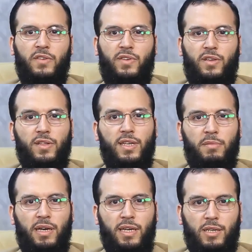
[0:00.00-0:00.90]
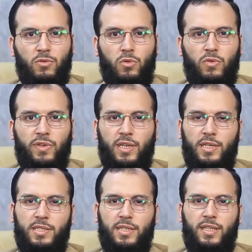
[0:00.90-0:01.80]
في ظل ما يحدث في
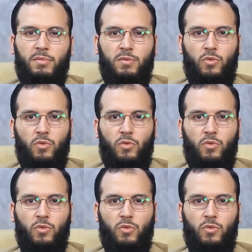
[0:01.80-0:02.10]
غزة من